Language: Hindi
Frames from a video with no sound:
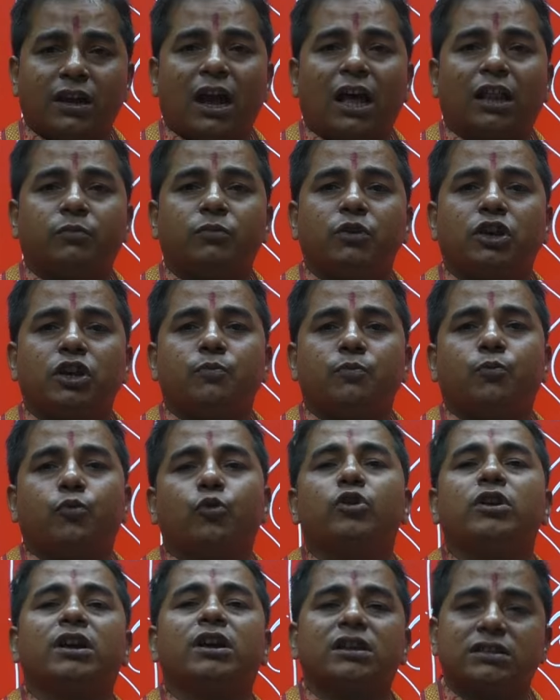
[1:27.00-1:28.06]
आदमी की
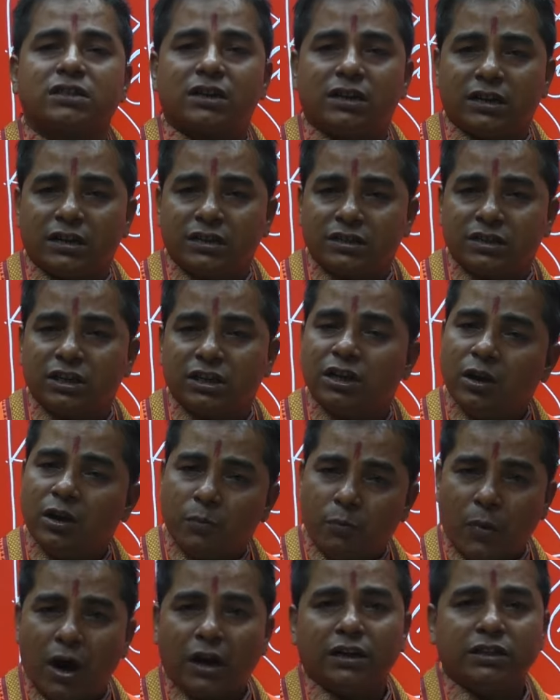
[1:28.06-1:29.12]
पूर्ण कंसल्टेंसी
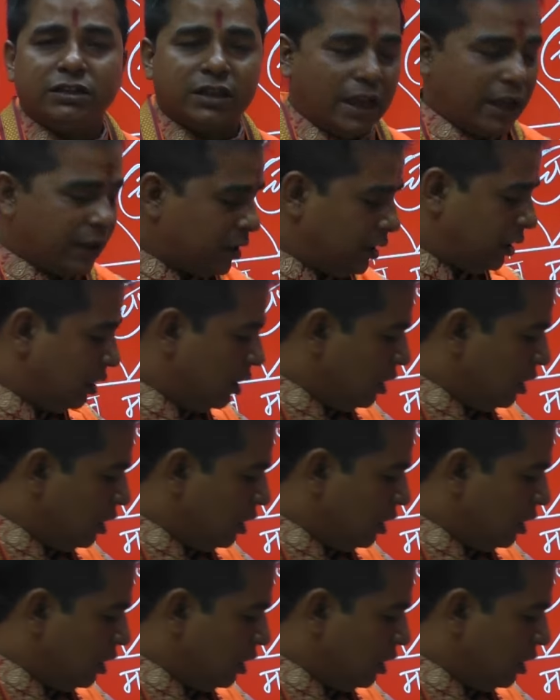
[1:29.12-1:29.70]
मानी जाएगी